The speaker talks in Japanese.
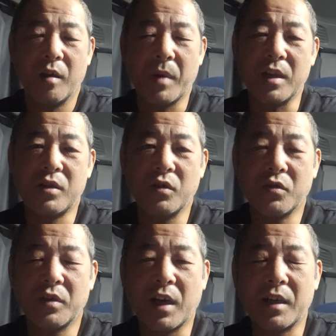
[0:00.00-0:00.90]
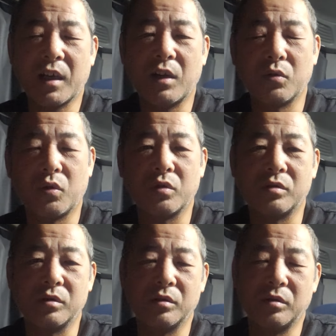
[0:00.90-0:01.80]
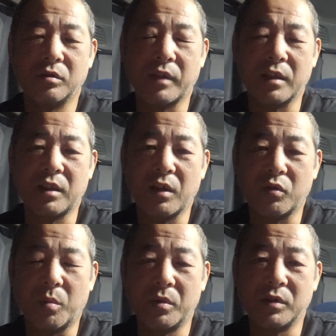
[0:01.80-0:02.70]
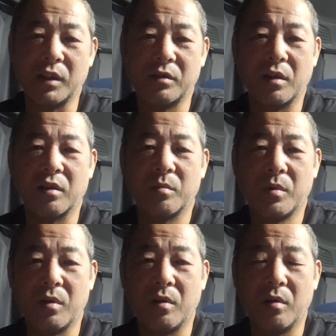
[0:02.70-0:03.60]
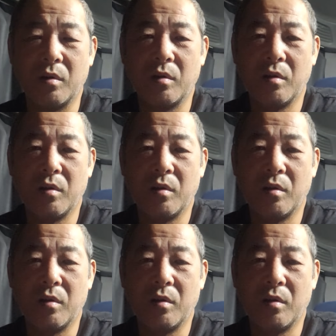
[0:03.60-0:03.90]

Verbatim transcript: まあ一応の何らかの努力はしてると思うんですけれども、